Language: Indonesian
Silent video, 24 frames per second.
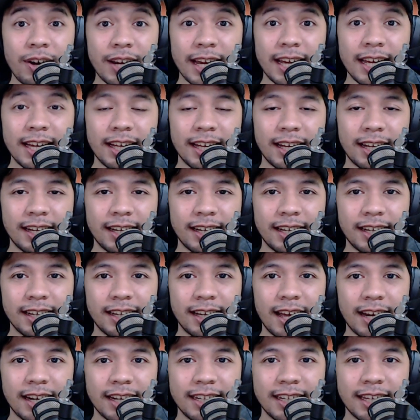Oke, okay, uh,
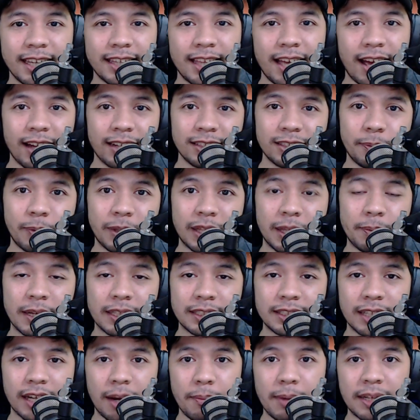eh, hari ini kita akan seperti
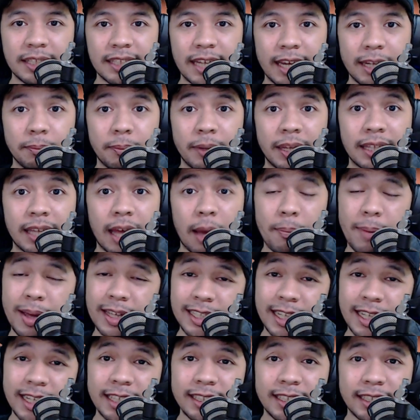biasa ngebacain berita
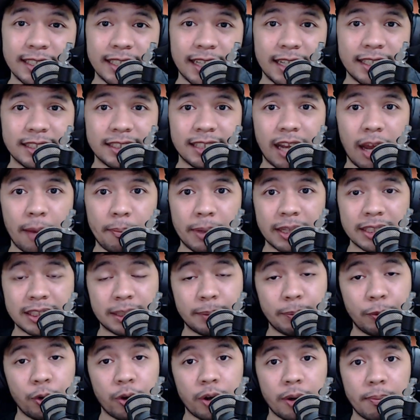apa aja yang terjadi selama
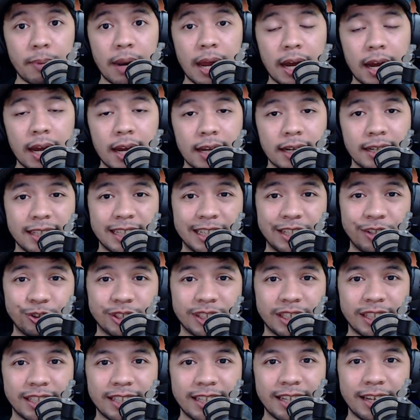seminggu ke belakang di
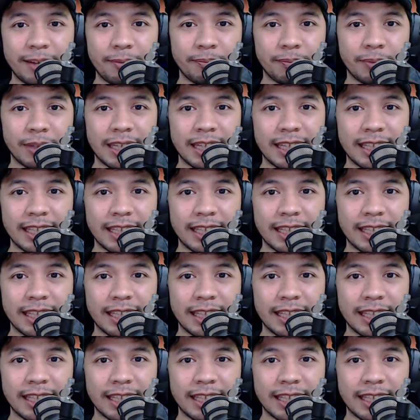industri game